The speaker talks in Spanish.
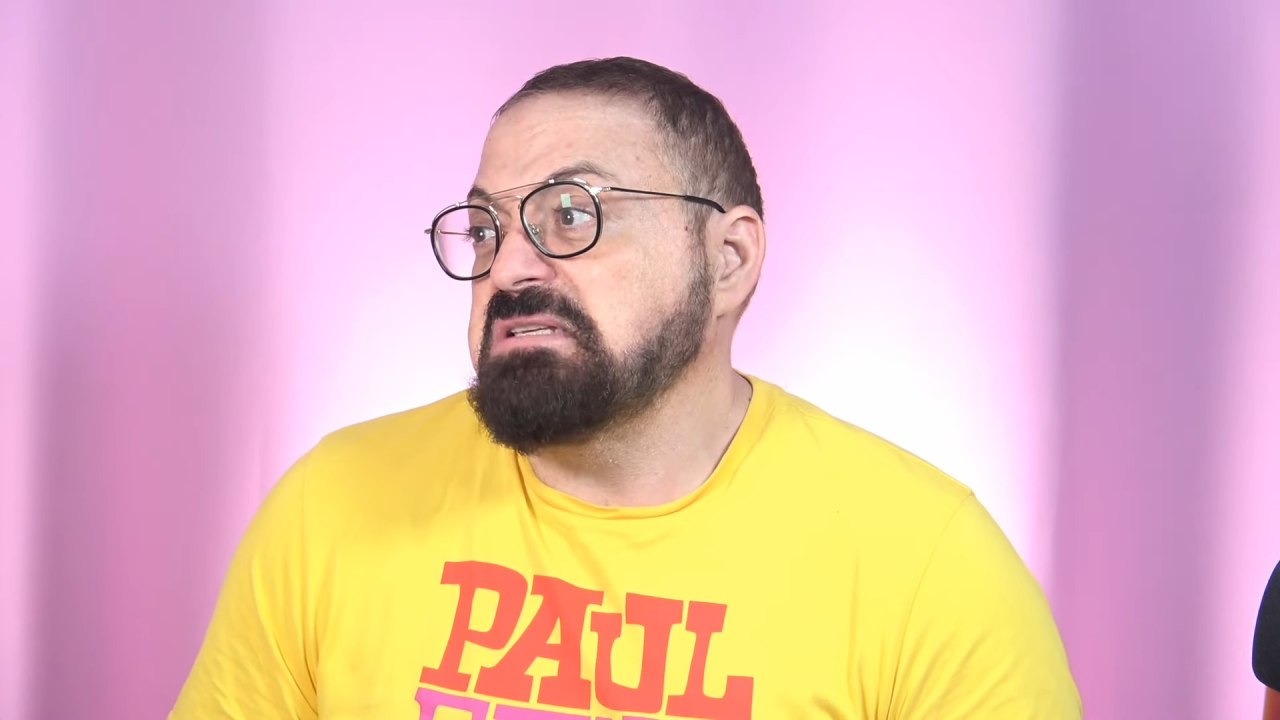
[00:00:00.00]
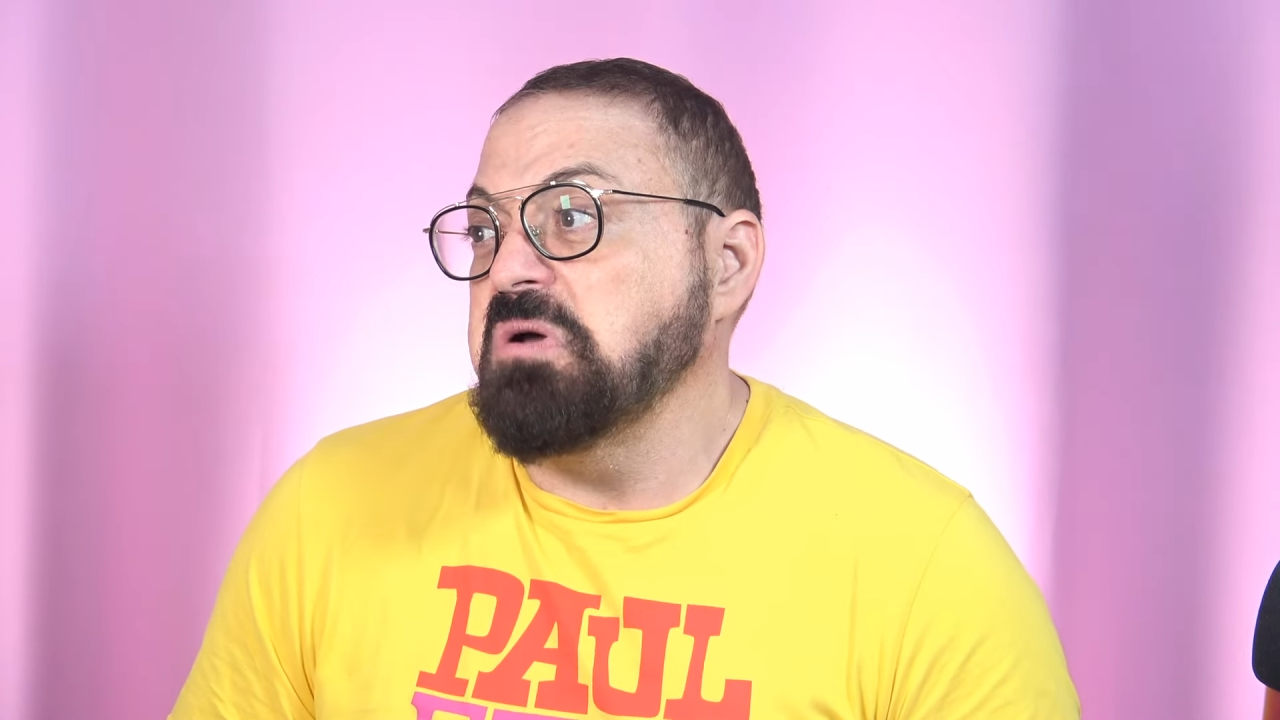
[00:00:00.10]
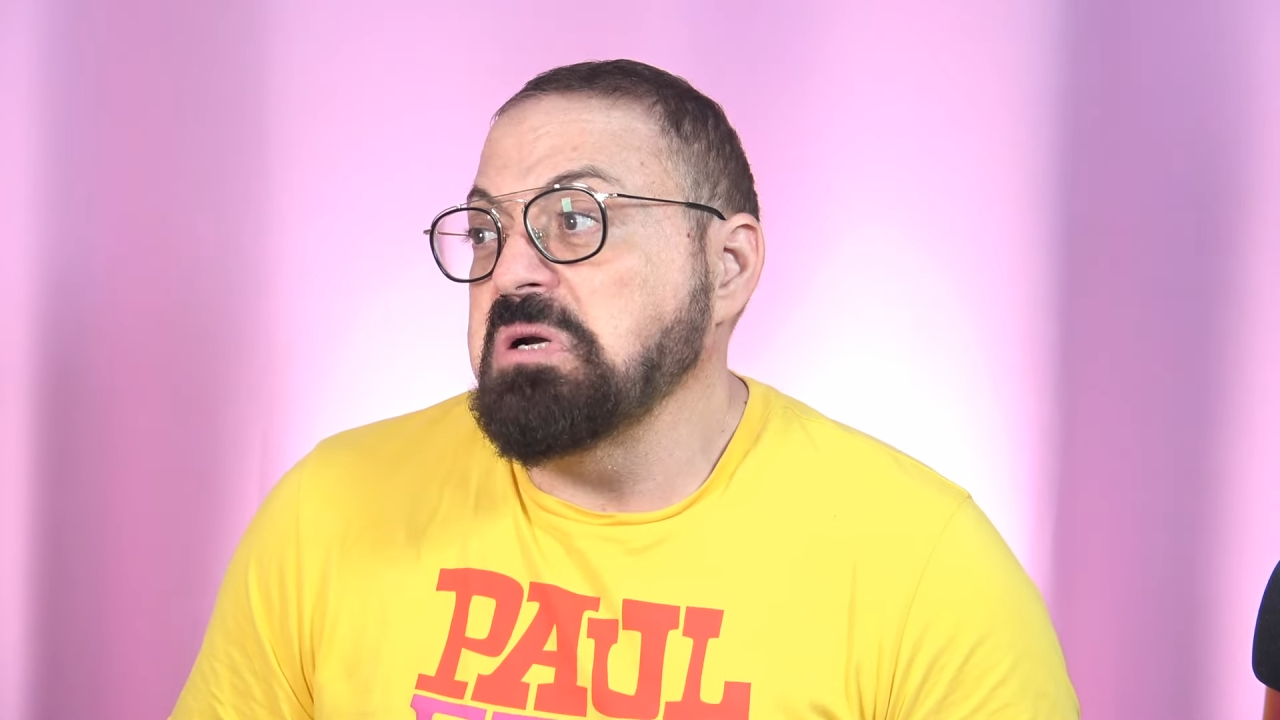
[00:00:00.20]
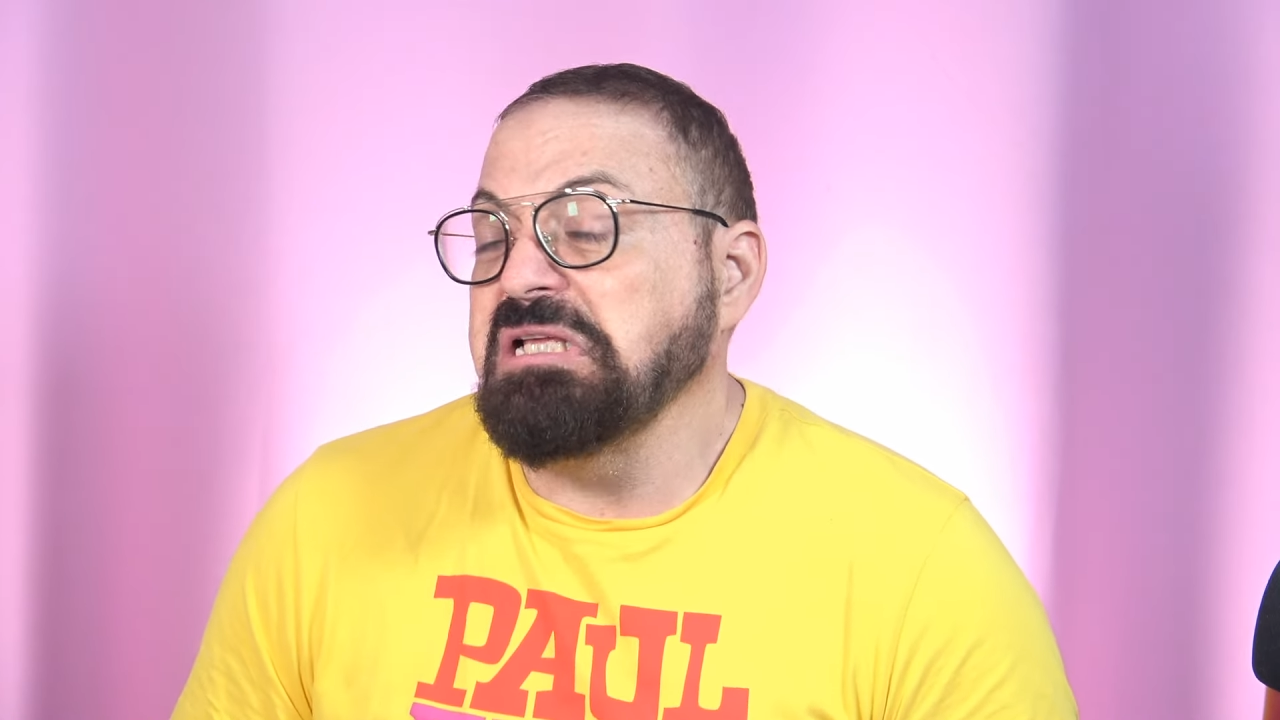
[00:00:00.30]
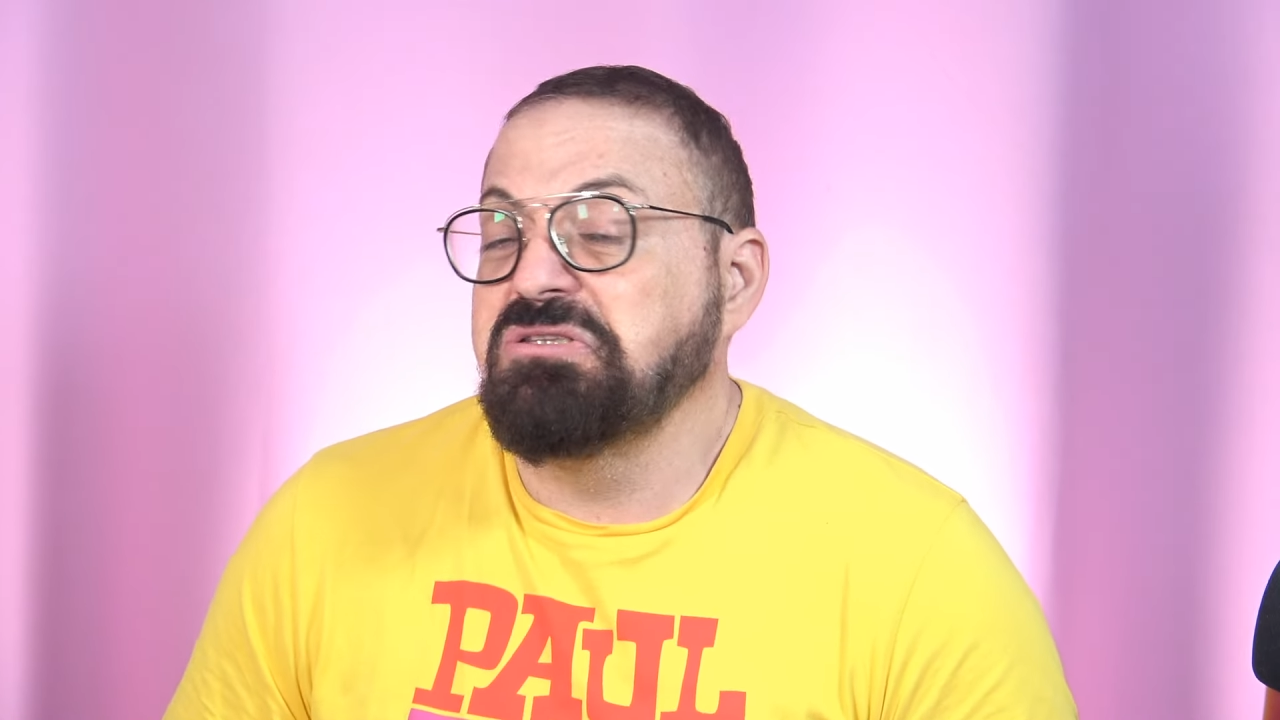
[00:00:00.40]
es
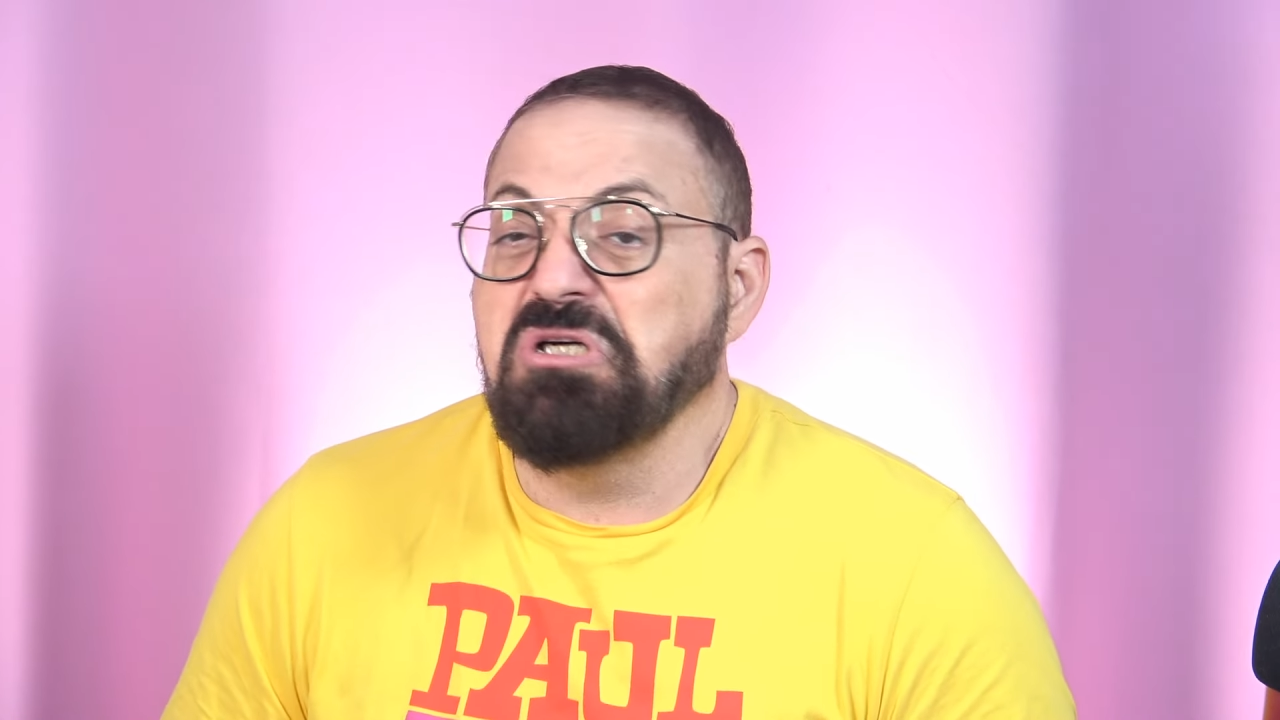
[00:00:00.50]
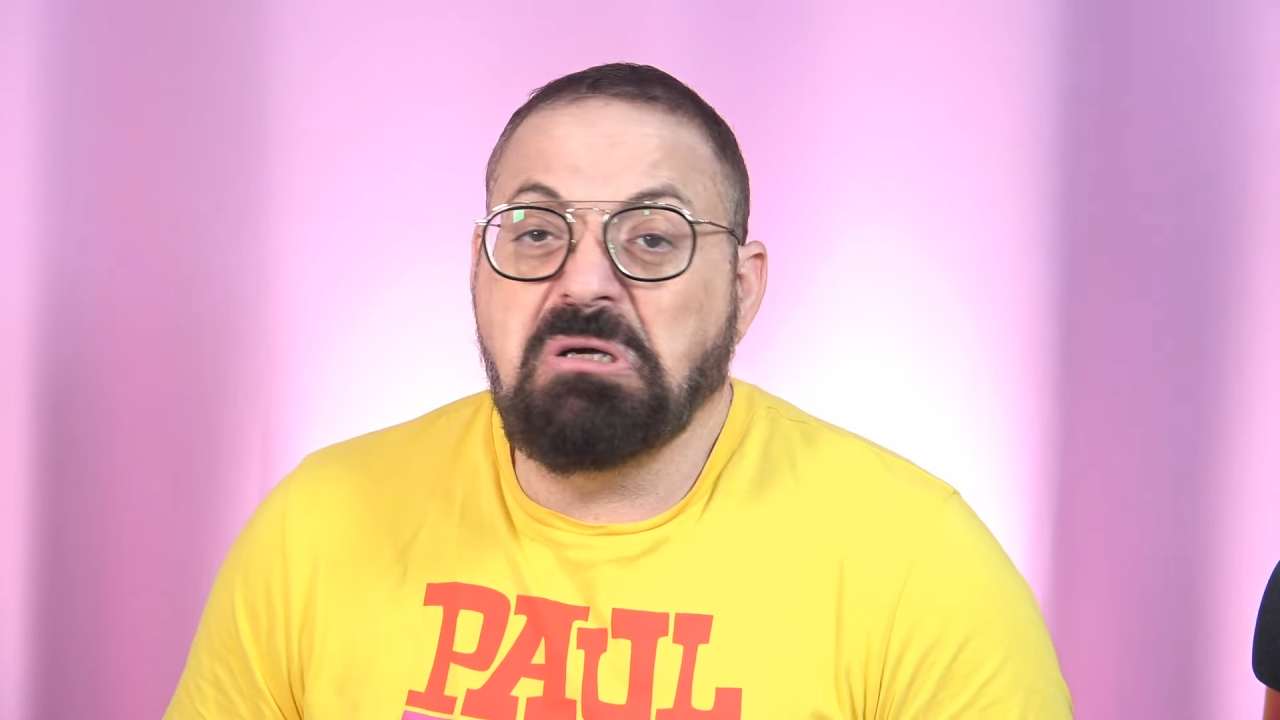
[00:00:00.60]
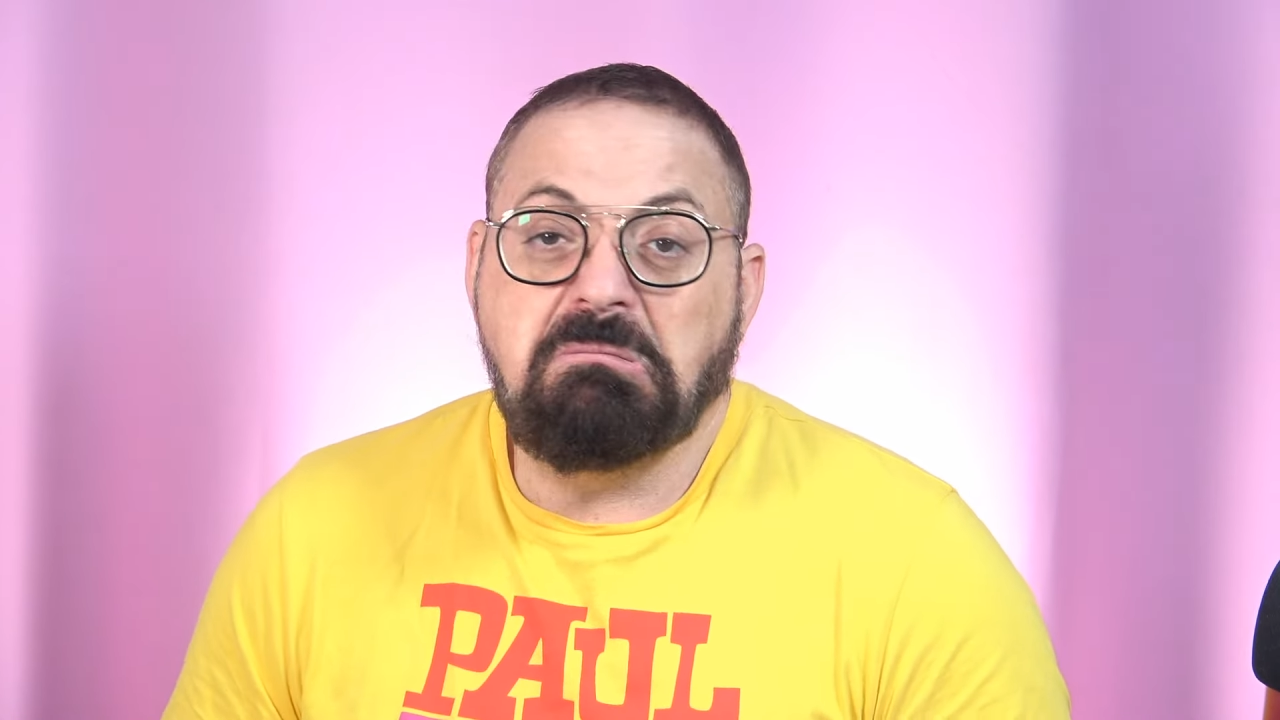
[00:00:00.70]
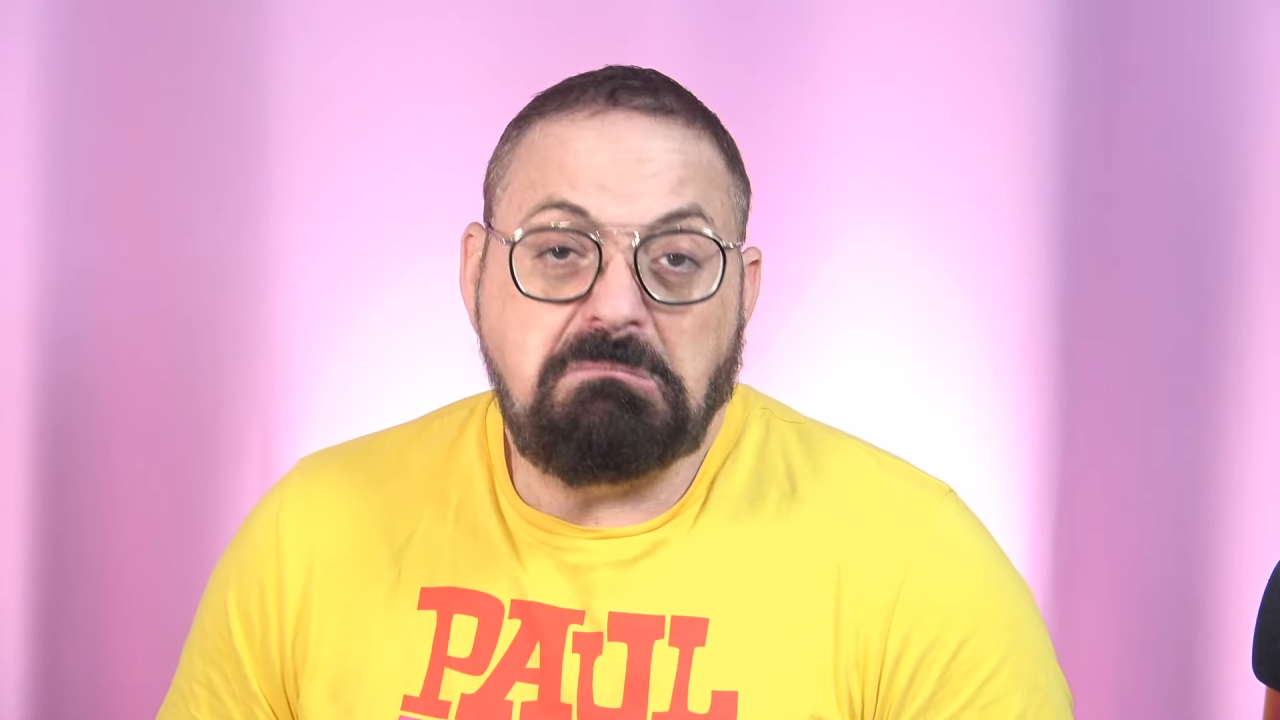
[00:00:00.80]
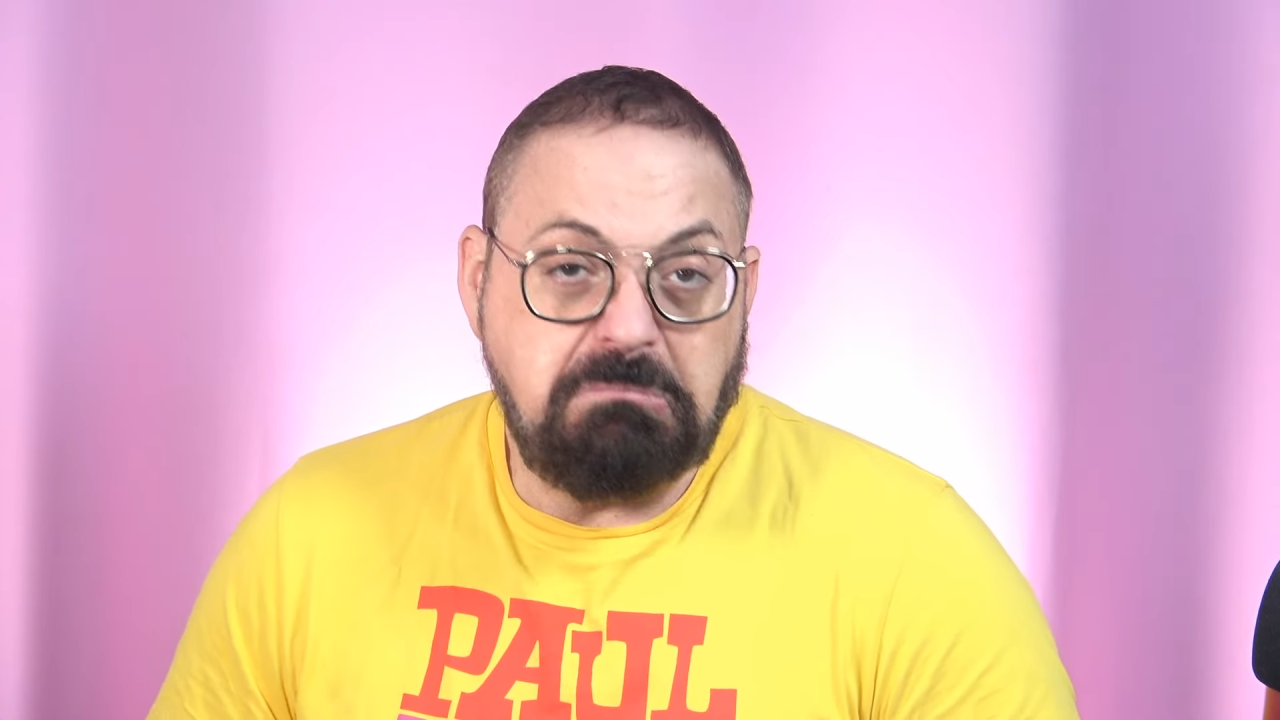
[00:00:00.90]

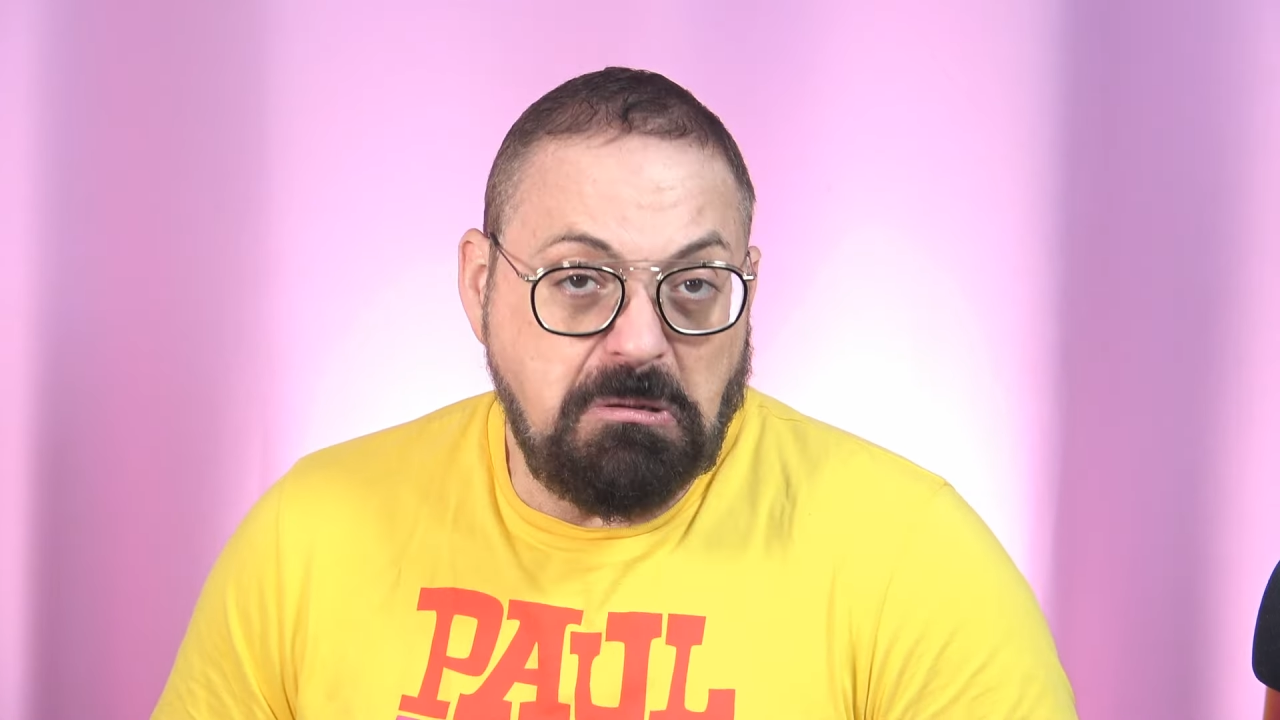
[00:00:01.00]
correcto,